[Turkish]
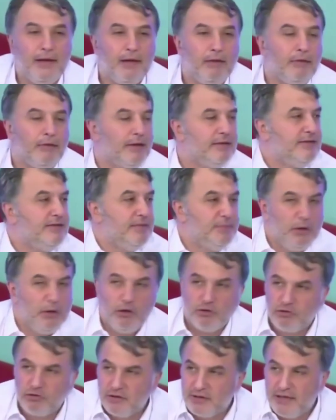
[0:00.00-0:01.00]

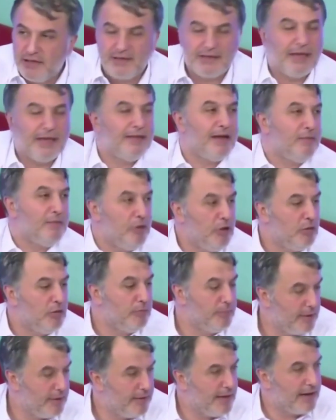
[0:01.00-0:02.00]
biliyorsun. insanlar biliyor
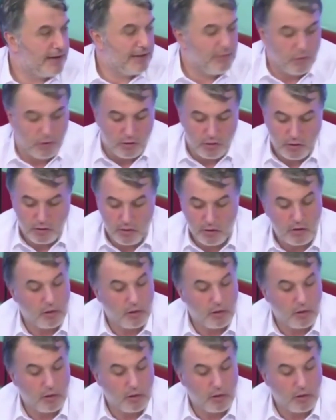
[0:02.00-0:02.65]
bunu. Dağ, Derdim dağıtıyor